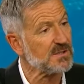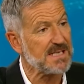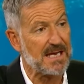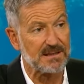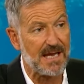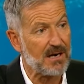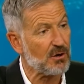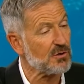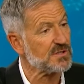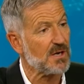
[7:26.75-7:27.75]
emails y
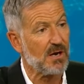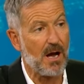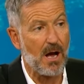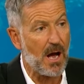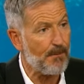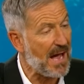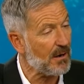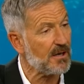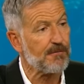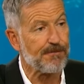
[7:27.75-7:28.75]
cartas al
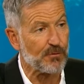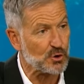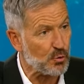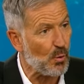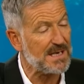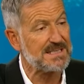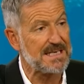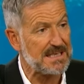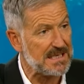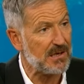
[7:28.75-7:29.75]
respecto durante
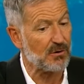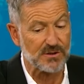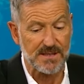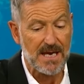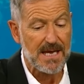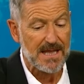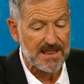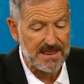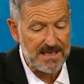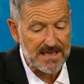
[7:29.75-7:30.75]
20 años.
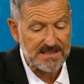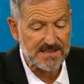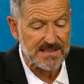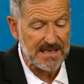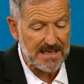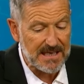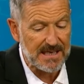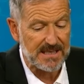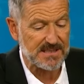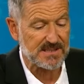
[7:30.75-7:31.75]
Esta
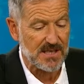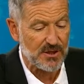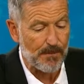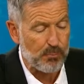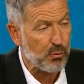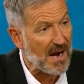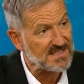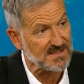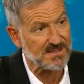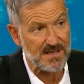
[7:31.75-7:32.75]
es la
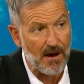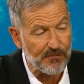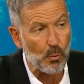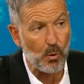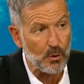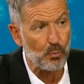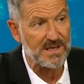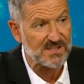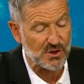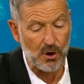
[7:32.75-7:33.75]
presencia de aquel
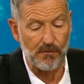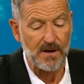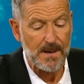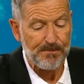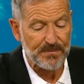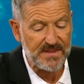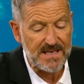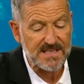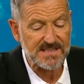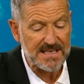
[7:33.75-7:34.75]
a quien servimos.
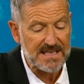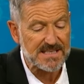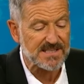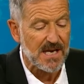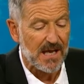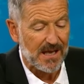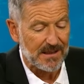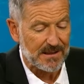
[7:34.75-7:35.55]
Esto es...